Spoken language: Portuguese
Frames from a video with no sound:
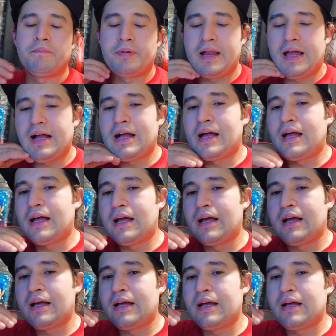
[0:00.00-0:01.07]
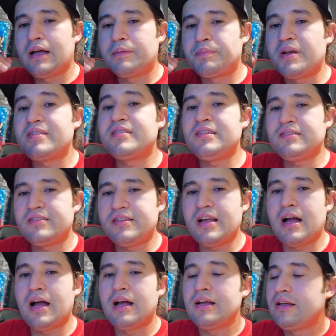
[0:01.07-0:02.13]
para
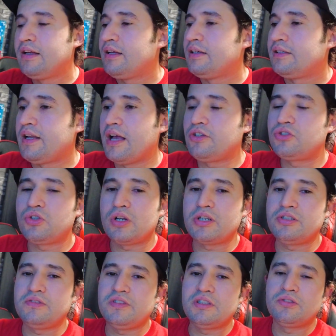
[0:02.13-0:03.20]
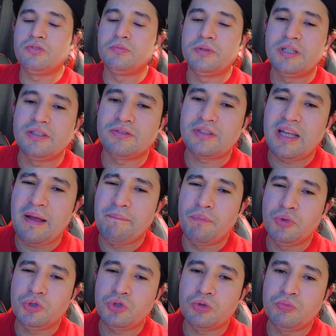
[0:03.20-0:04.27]
presenciar né, a história de vida do mano, que é
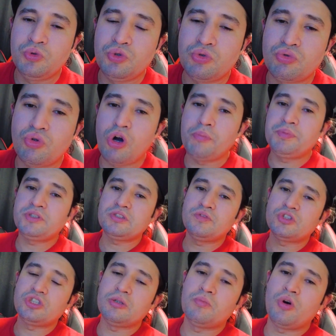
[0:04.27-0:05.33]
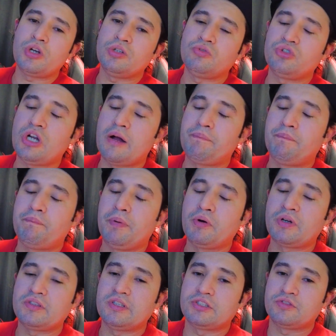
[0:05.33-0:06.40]
muito, muito top. E se você mora aí no Japão,
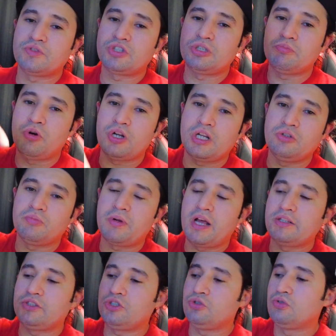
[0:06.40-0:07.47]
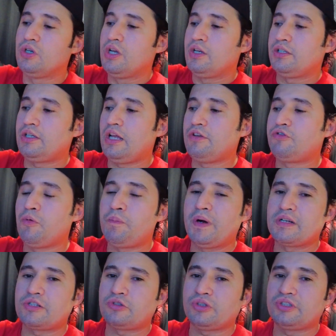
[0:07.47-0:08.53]
quer dizer, se você mora aí no Brasil e ele for
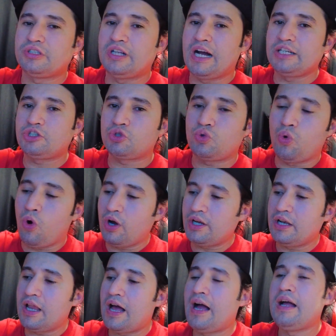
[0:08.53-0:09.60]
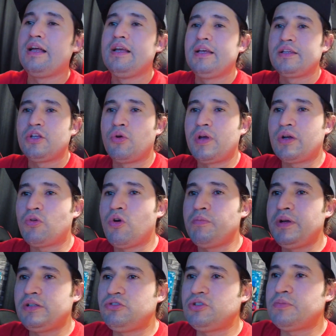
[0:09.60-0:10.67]
perto da sua cidade, corre lá, que eu
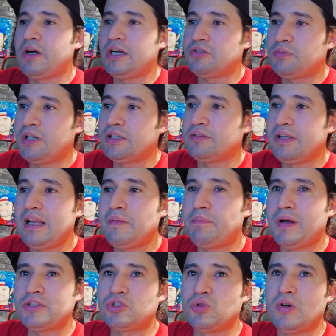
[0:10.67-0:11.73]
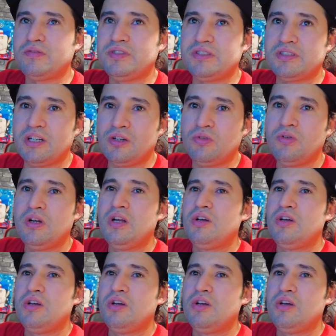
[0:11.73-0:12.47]
recomendo demais. Mano, ele passou a visão,